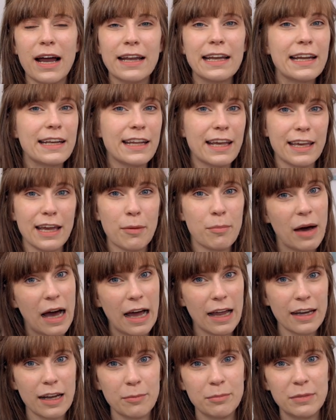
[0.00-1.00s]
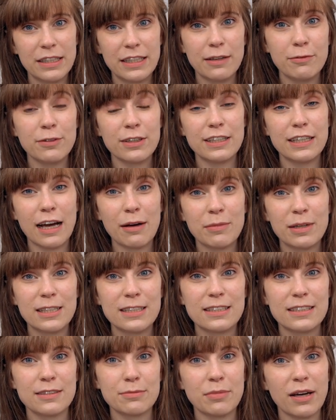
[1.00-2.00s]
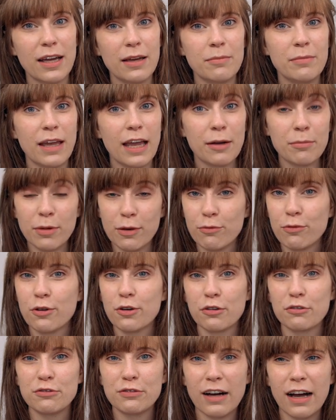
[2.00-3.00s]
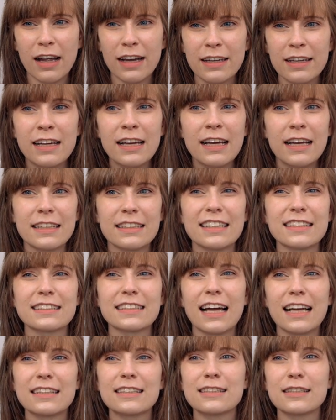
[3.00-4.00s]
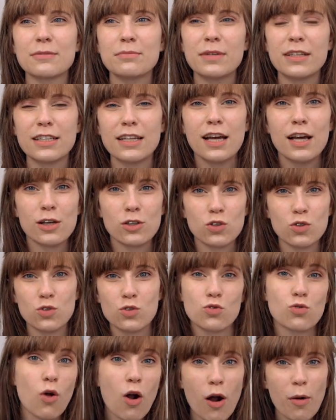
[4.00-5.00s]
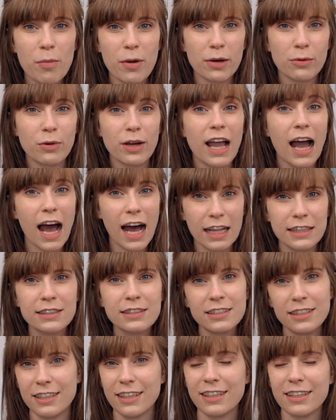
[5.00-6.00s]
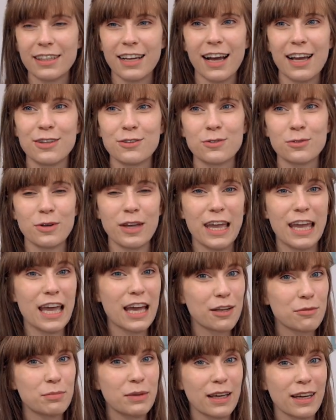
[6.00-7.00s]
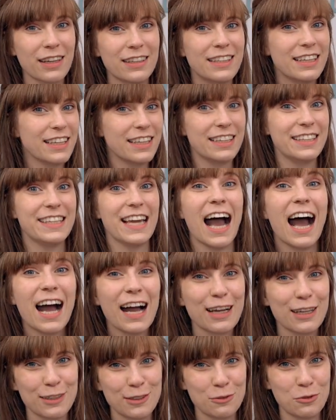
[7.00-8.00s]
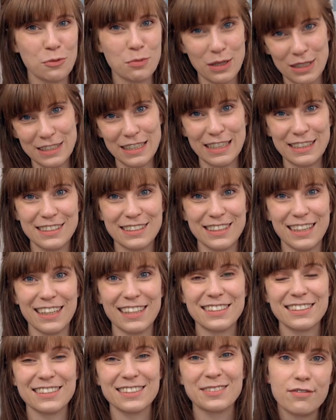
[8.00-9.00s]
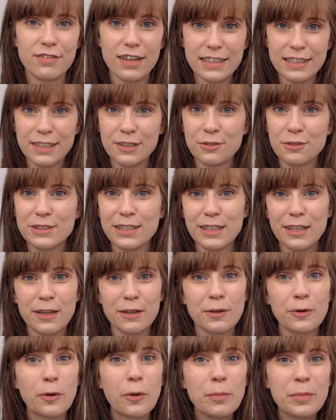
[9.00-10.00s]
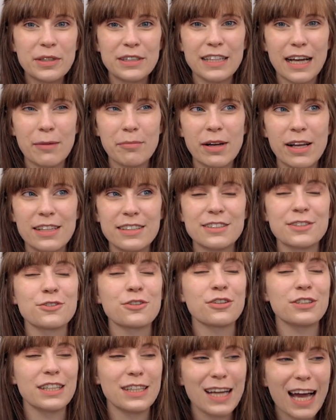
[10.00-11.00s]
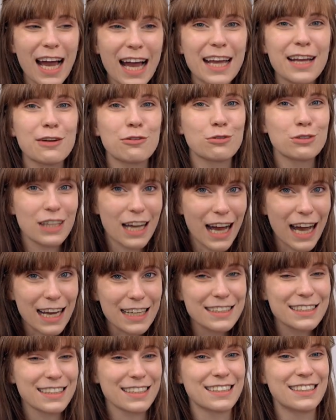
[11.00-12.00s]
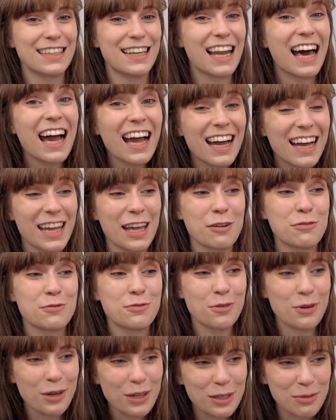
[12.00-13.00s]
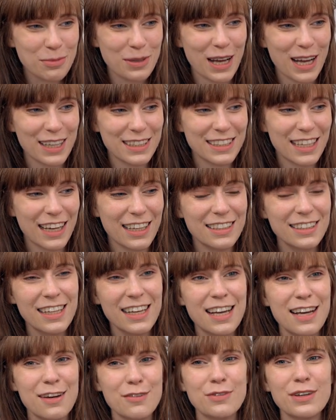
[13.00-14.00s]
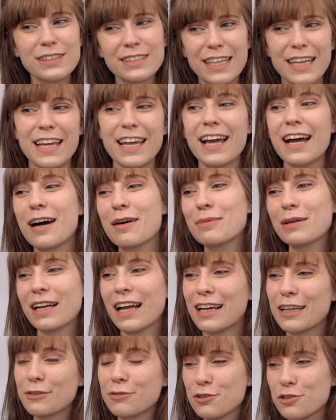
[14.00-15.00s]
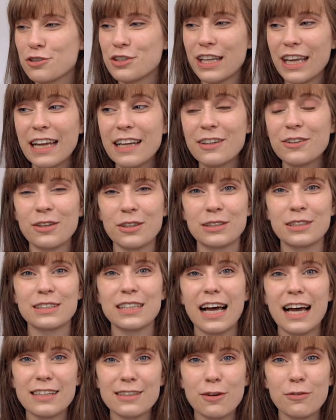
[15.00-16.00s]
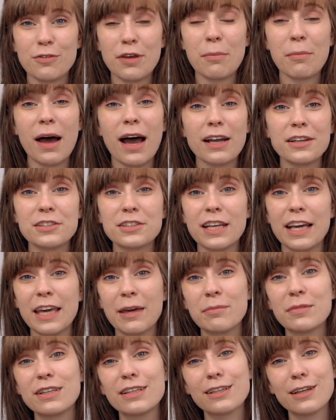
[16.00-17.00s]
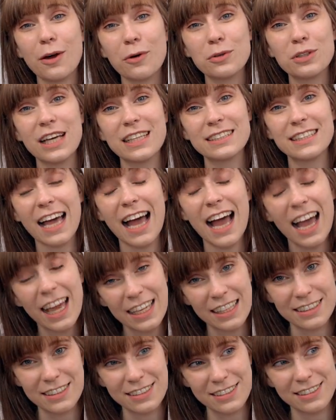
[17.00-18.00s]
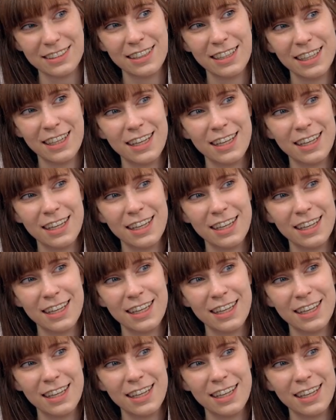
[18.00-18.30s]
einer der Japaner, mit dem wir damals beim Erdbeerenpflücken waren, das Ganze mit Strawberry Hunting, also Erdbeeren jagen, übersetzt hat was in unserer Gruppe damals schon den einen oder anderen Lacher hervorgebracht hat, was er aber gar nicht verstehen konnte, da es auf Japanisch ja eben genau das heißt.